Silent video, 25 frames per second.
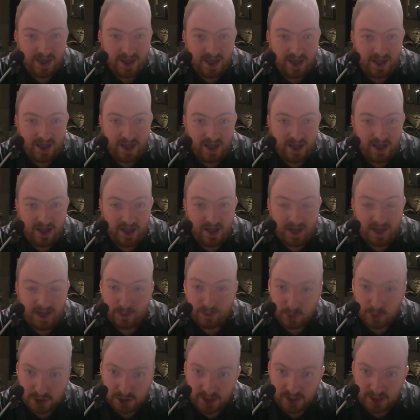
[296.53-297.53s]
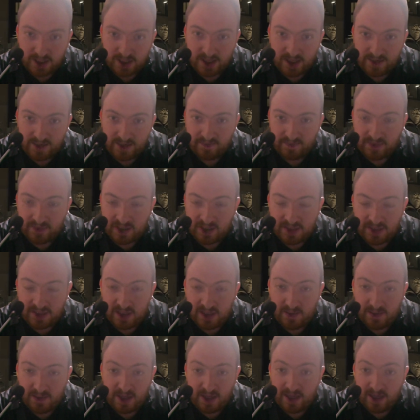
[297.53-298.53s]
y la búsqueda de
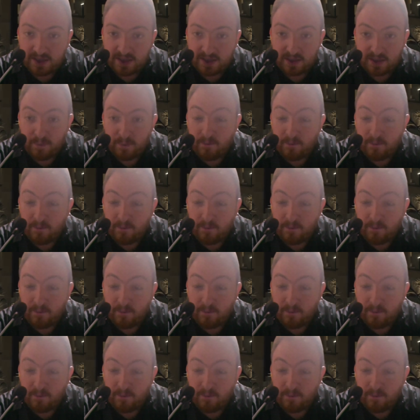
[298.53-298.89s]
Sylvie es